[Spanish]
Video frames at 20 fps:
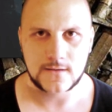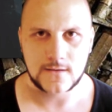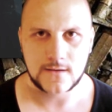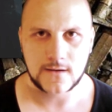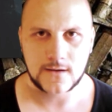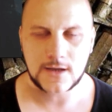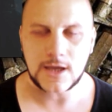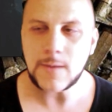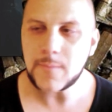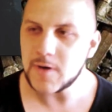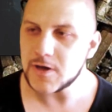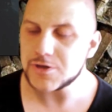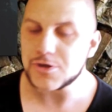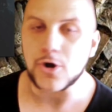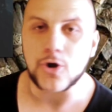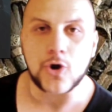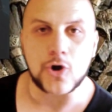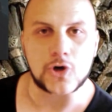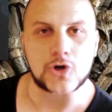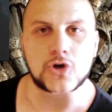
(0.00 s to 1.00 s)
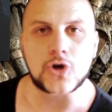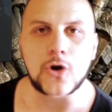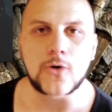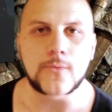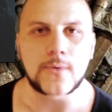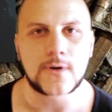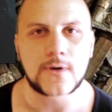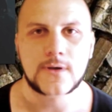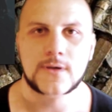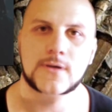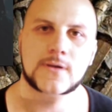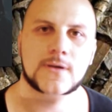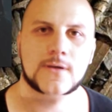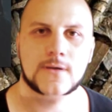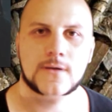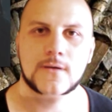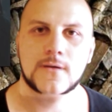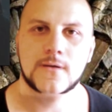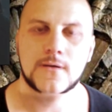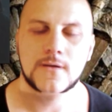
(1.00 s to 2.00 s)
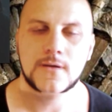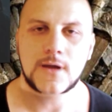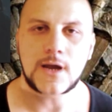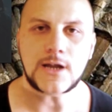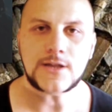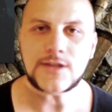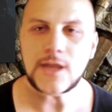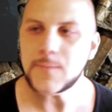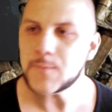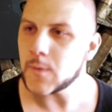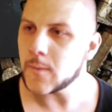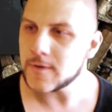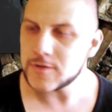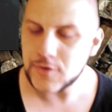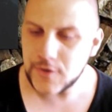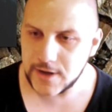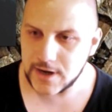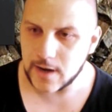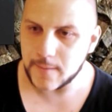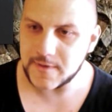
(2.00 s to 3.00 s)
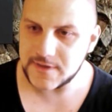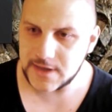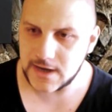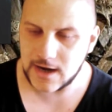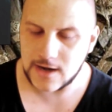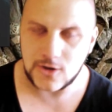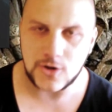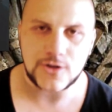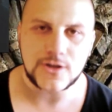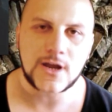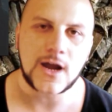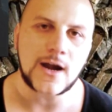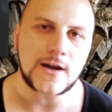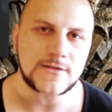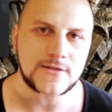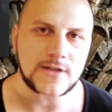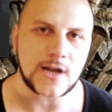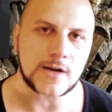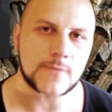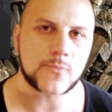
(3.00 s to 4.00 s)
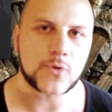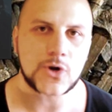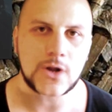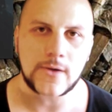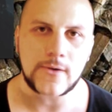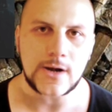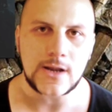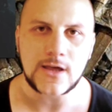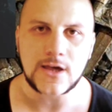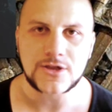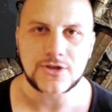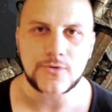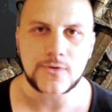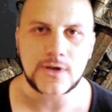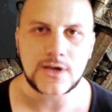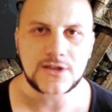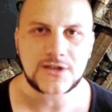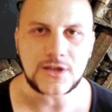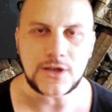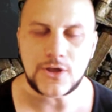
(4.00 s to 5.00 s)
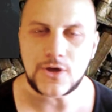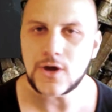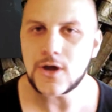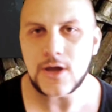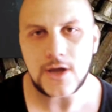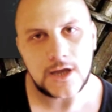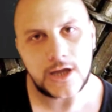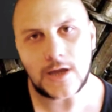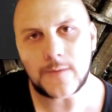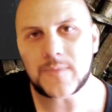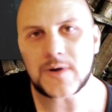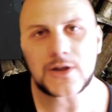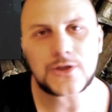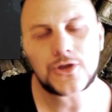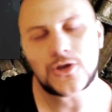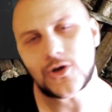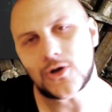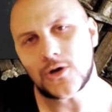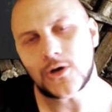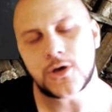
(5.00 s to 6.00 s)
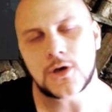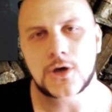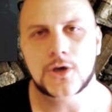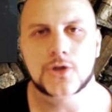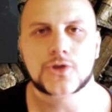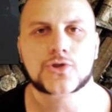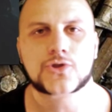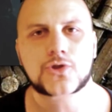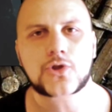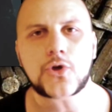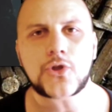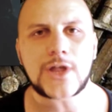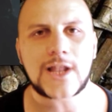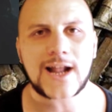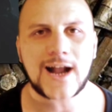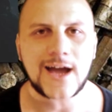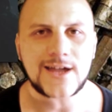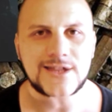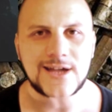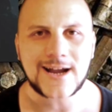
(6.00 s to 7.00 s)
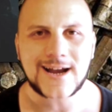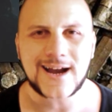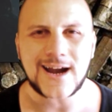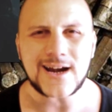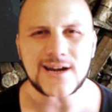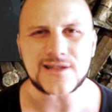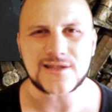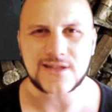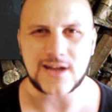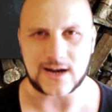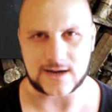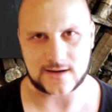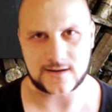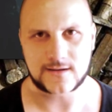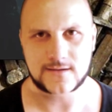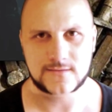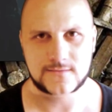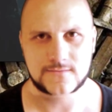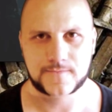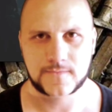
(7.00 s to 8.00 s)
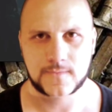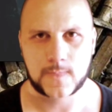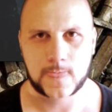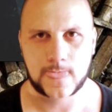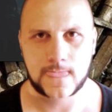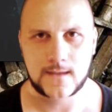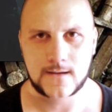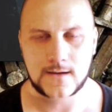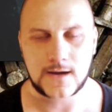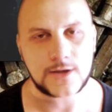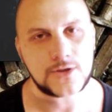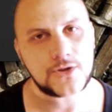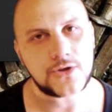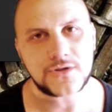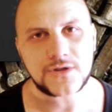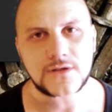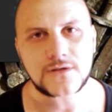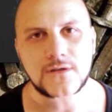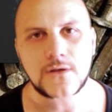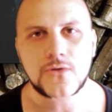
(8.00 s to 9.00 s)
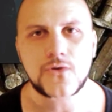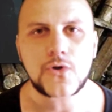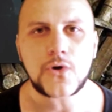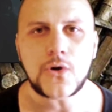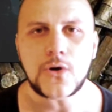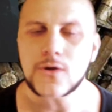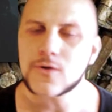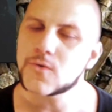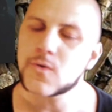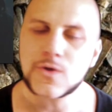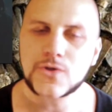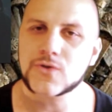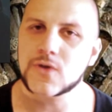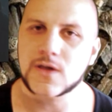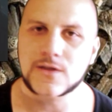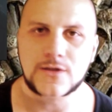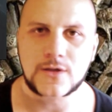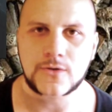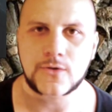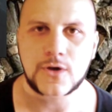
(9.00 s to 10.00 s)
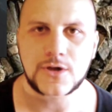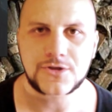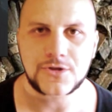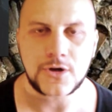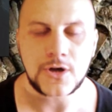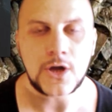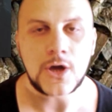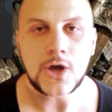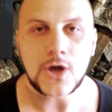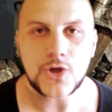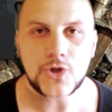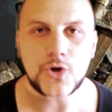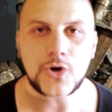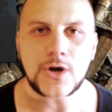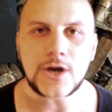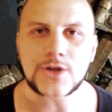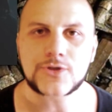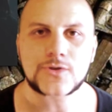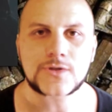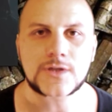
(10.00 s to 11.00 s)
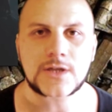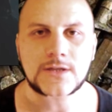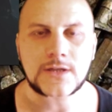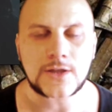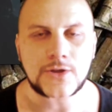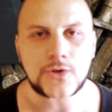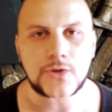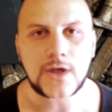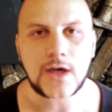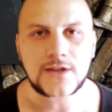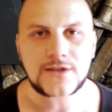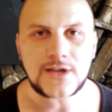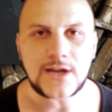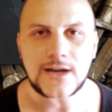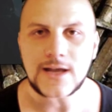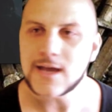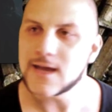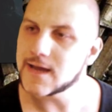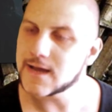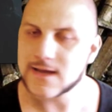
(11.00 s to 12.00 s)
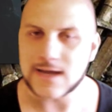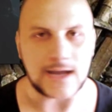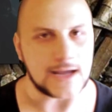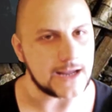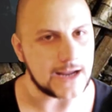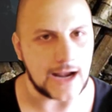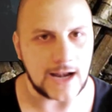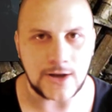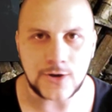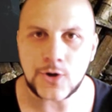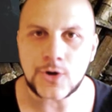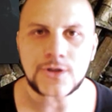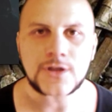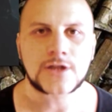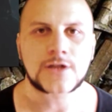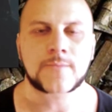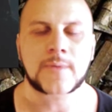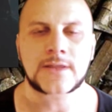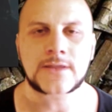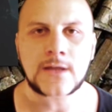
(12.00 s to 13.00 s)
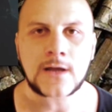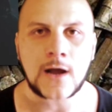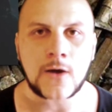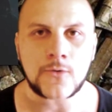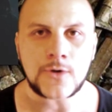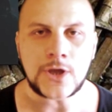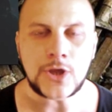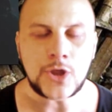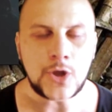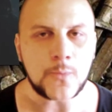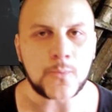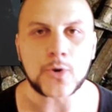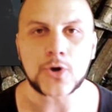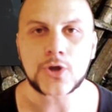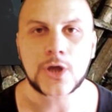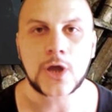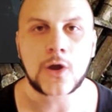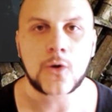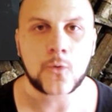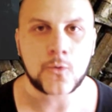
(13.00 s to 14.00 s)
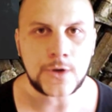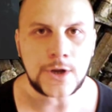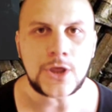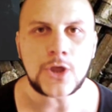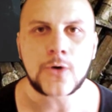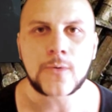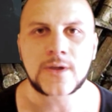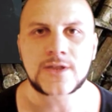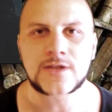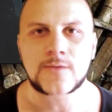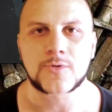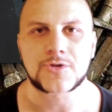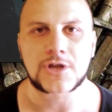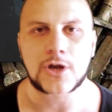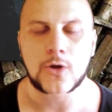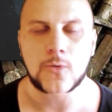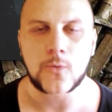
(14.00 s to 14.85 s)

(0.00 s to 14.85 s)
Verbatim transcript: ¿qué pasó con Rob? El tipo mandó a decapitar a Lord Karstark por haberle desobedecido y perdió toda la casa Karstark. Entonces yo no estoy haciendo eso, yo estoy tratando de hacer que el norte se mantenga unido porque unidos vencimos a los